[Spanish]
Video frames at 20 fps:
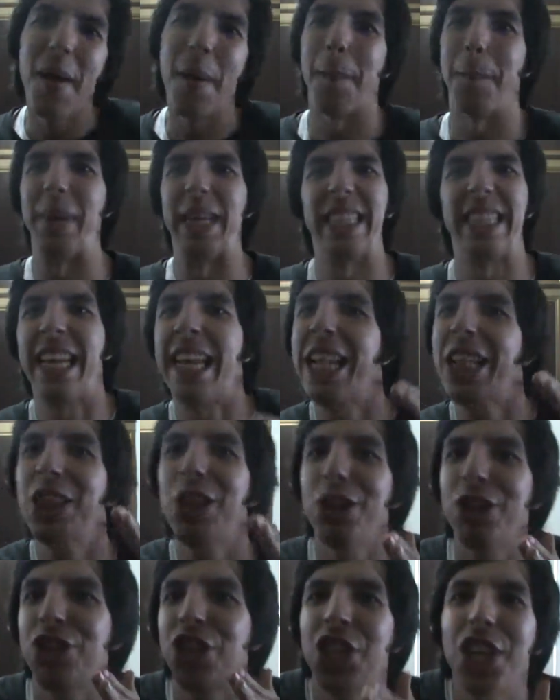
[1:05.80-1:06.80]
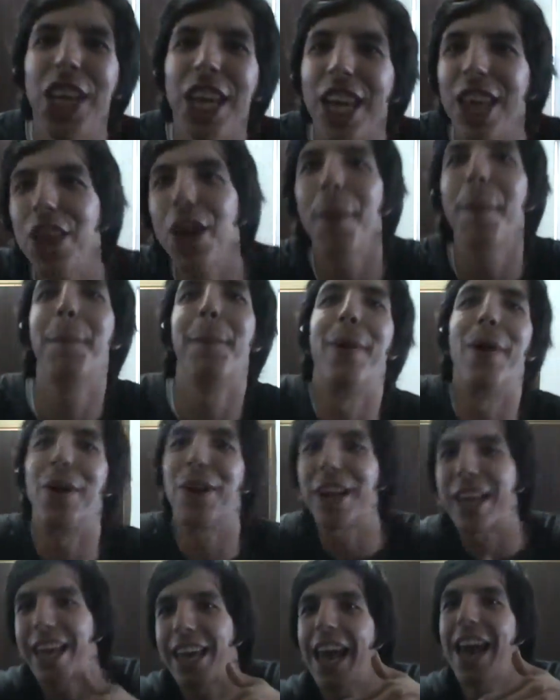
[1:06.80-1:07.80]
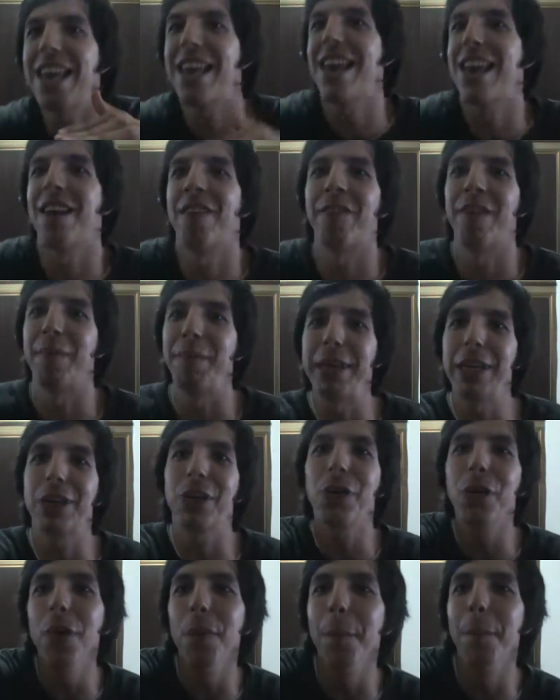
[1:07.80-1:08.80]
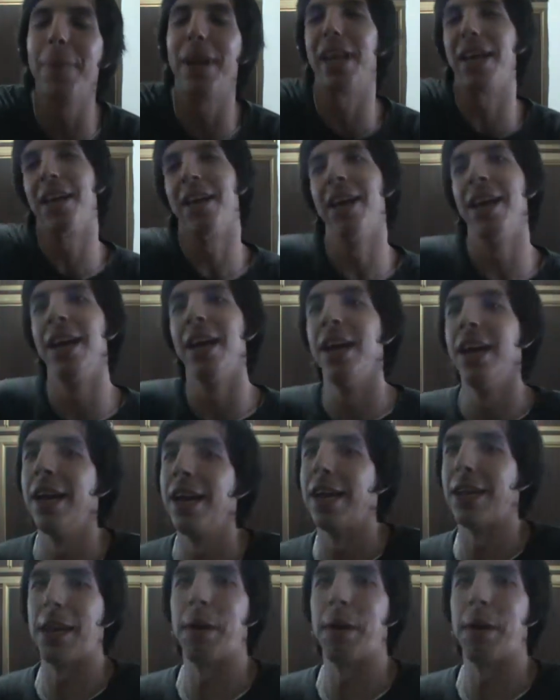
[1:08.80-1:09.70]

me siento chido porque ayer fue mi cumple. Y